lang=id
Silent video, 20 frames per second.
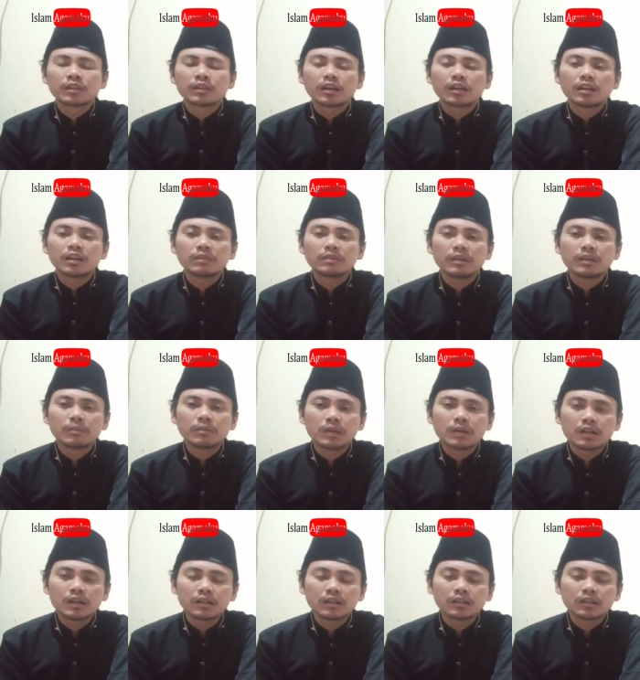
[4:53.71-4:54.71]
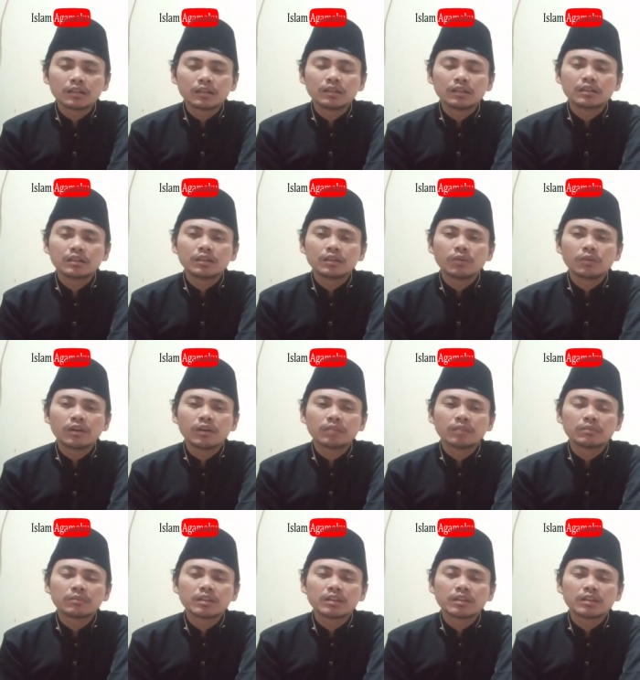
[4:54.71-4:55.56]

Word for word: Karena memang ada riwayat